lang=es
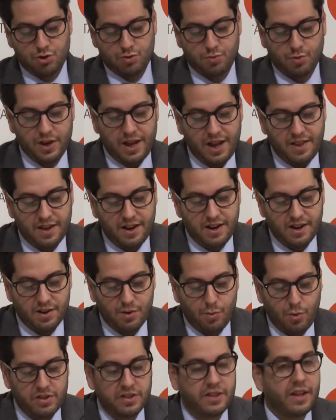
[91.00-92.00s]
voy a
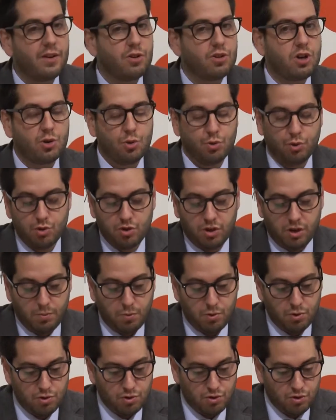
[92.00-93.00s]
dar cuenta de los asuntos que
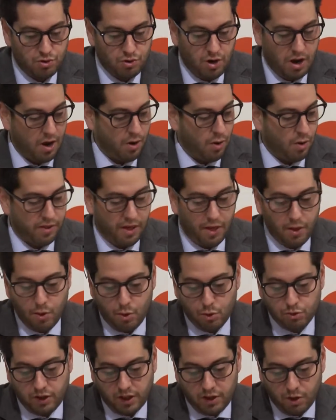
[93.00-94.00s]
hemos acordado en
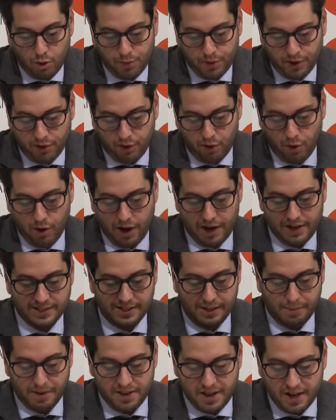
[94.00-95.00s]
Junta de Gobierno Local
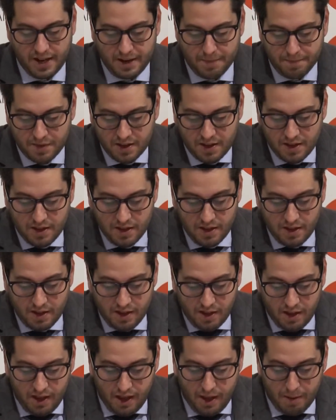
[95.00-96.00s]
esta mañana.
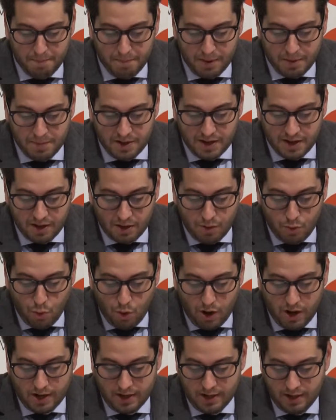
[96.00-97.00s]
En primer
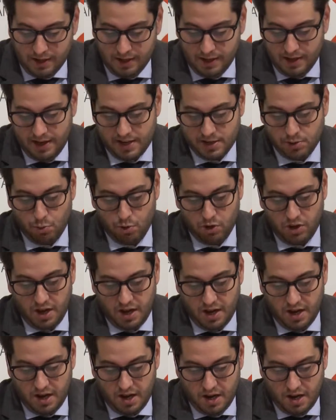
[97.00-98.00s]
lugar, les voy
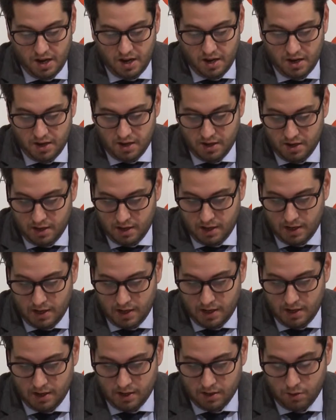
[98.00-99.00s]
a,
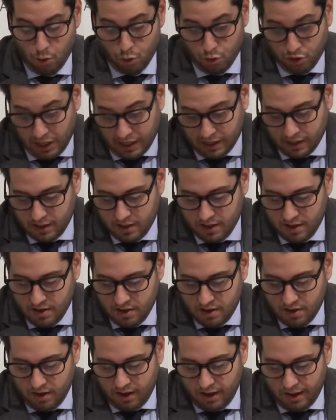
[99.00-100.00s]
contar
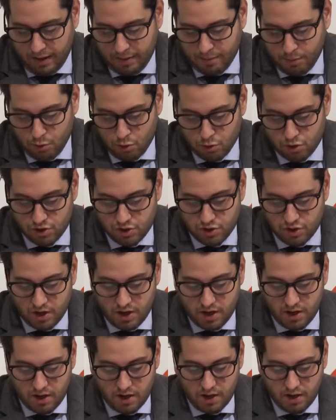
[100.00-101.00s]
que hemos
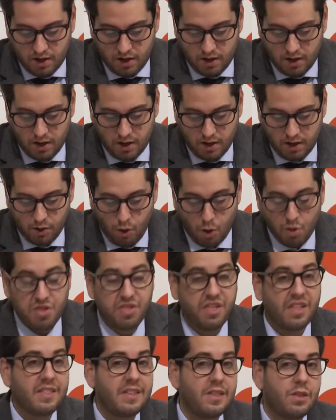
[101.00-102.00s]
eh,
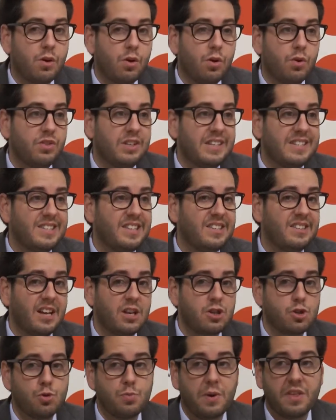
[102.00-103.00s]
concedido
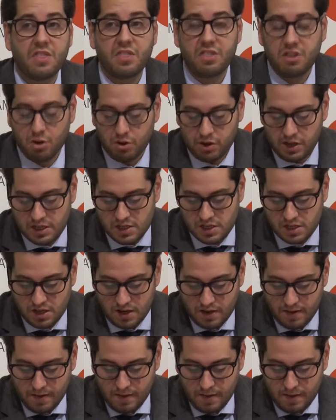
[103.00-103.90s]
distintas subvenciones